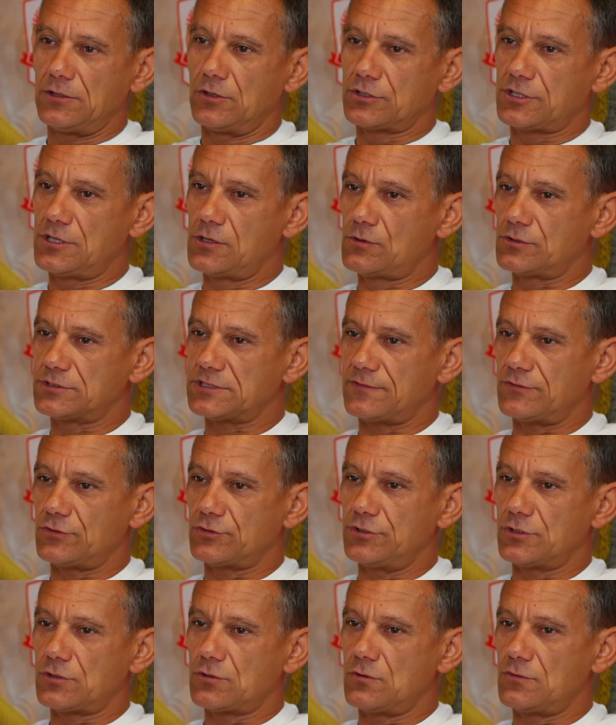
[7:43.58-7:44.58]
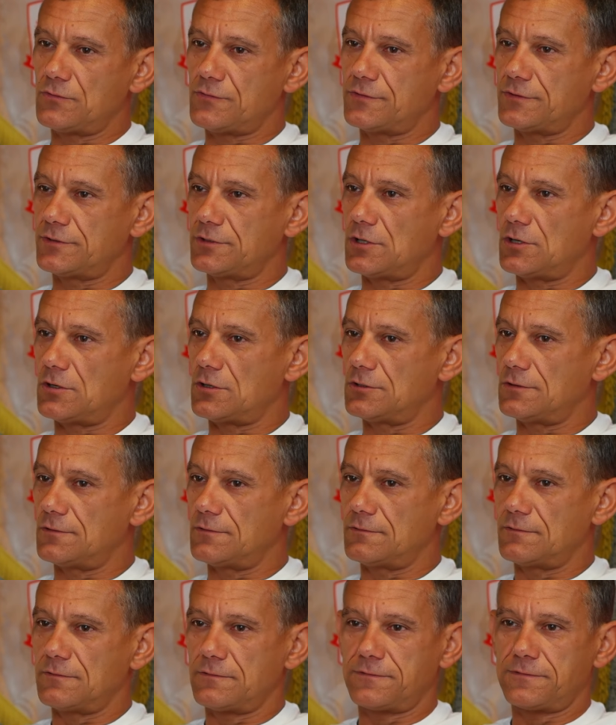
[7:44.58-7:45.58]
No, kilku zawodników,
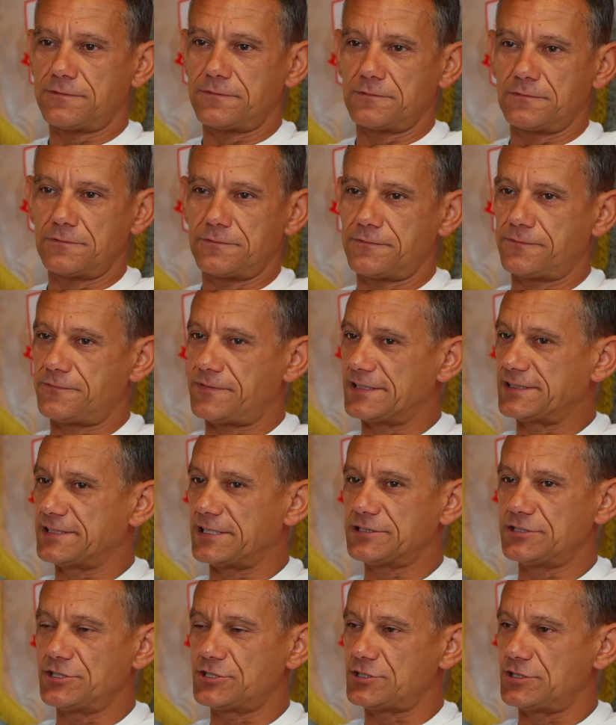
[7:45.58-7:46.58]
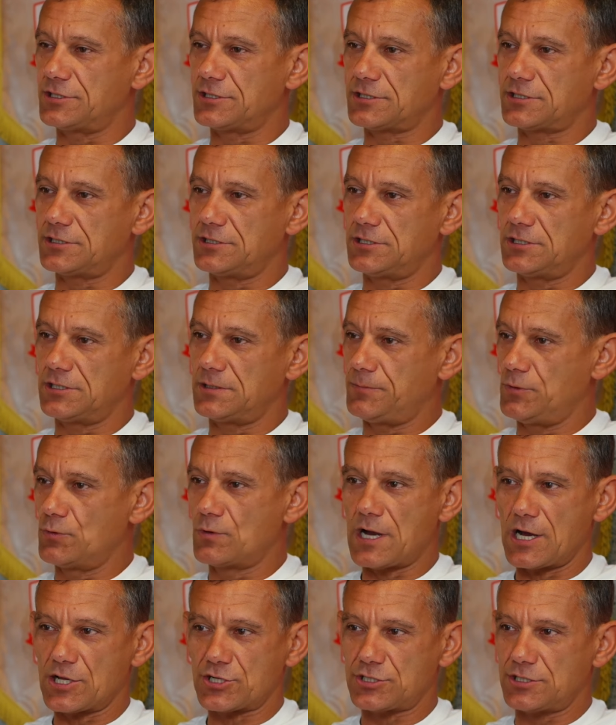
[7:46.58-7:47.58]
no, fantastycznych e,
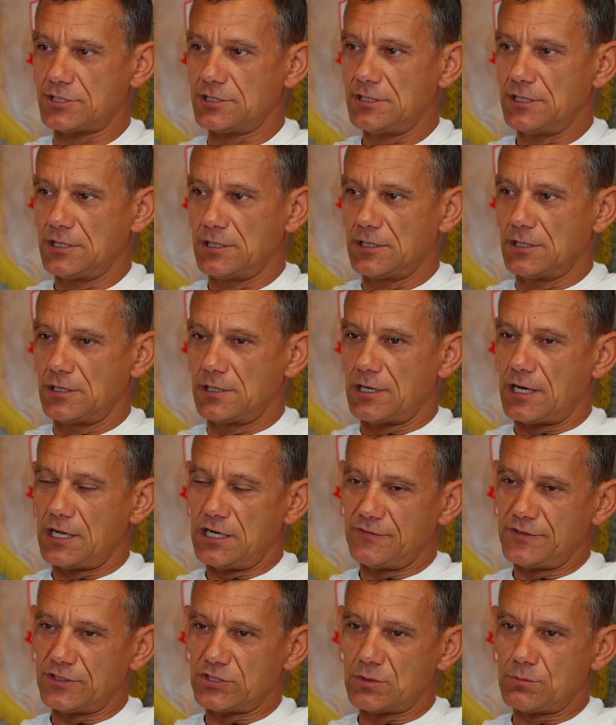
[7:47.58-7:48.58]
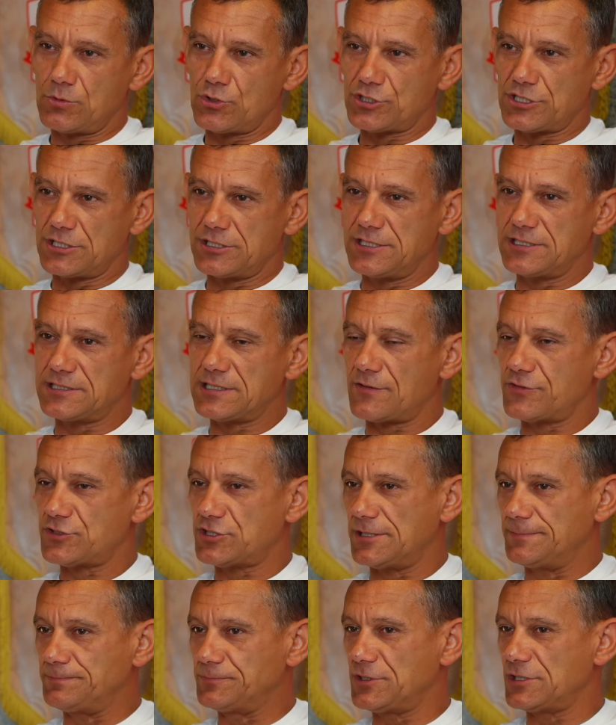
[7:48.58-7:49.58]
piłkarzy, ale wiadomo, że nie
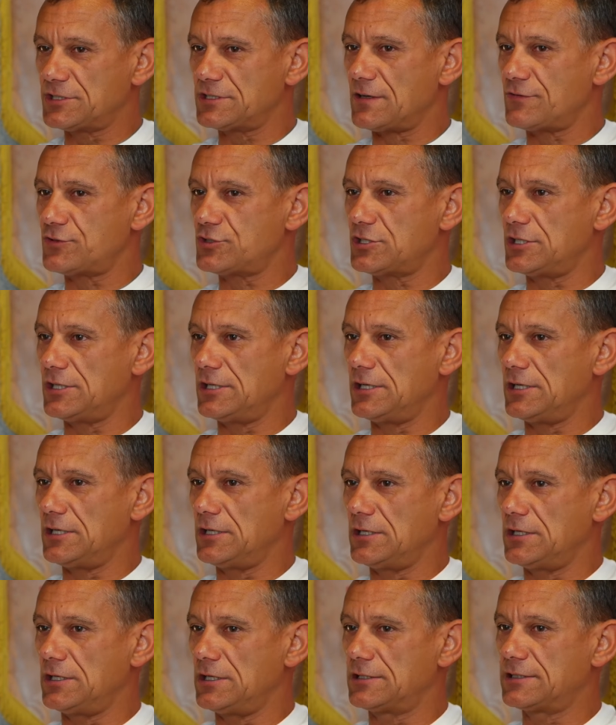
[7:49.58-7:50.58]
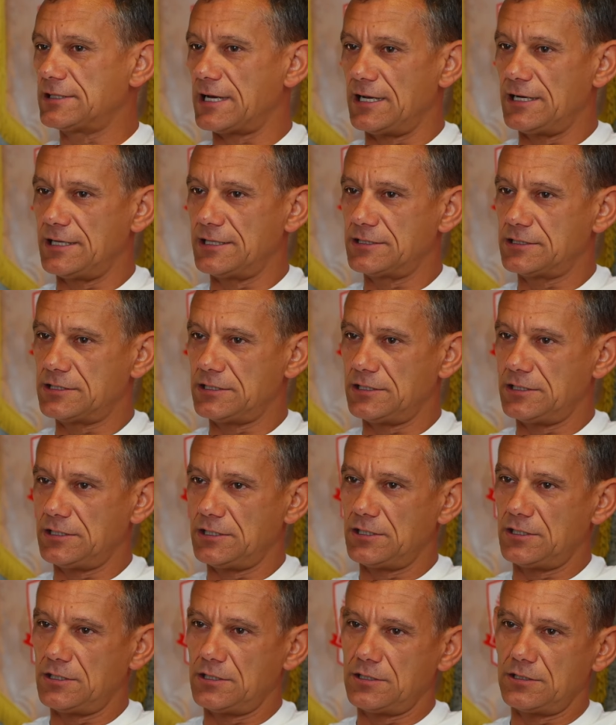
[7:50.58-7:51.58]
zawsze, nie zawsze e, talent
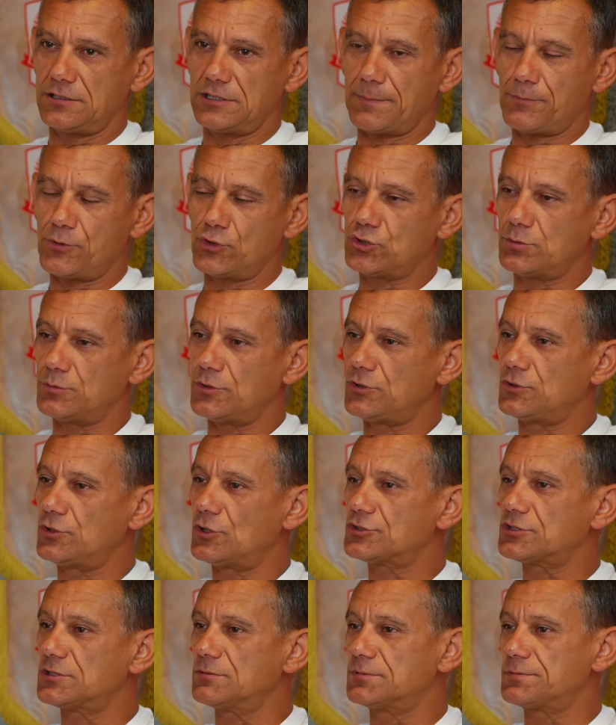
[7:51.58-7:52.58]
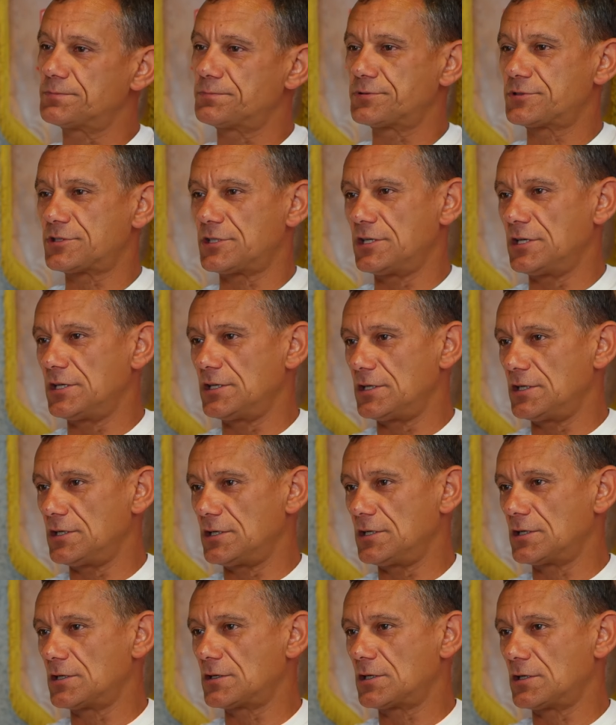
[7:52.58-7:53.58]
e, na poziomie juniorskim
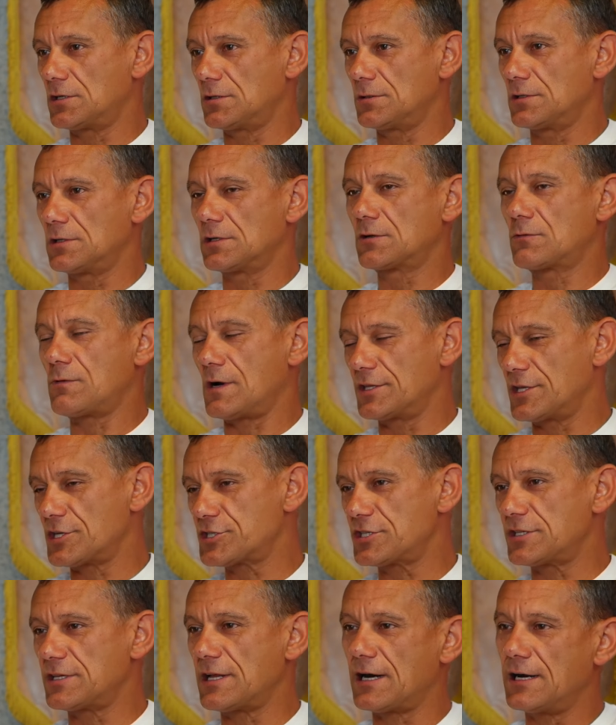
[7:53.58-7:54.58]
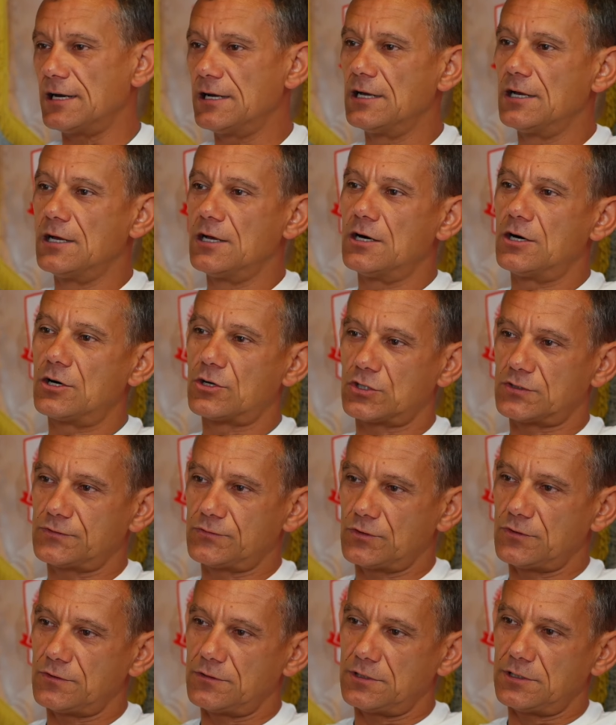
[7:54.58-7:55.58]
przekłada się na
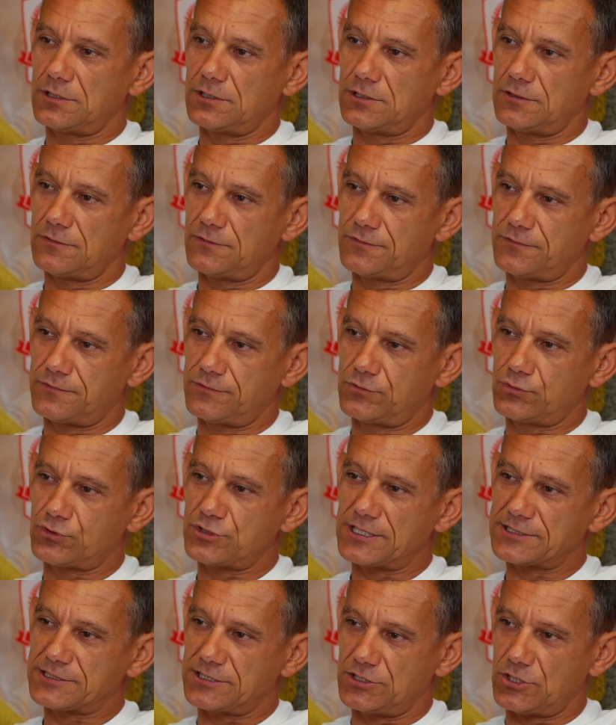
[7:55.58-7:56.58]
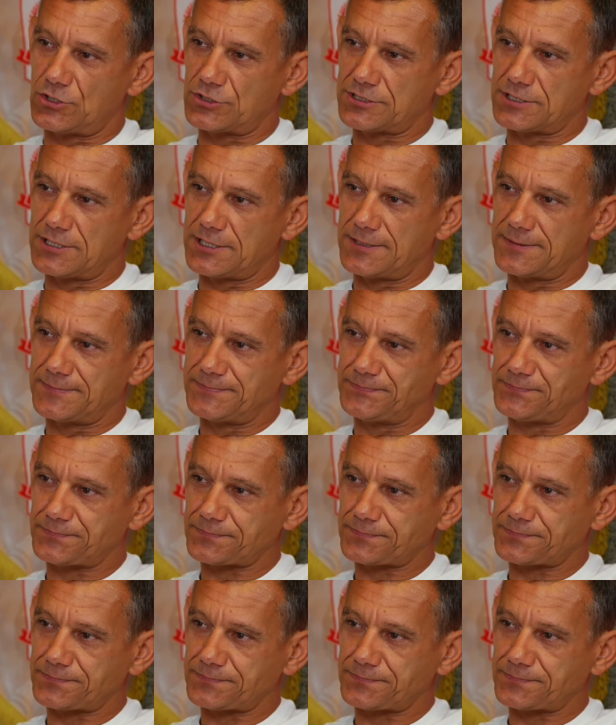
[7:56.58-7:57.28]
rozwój w drużynach seniorskich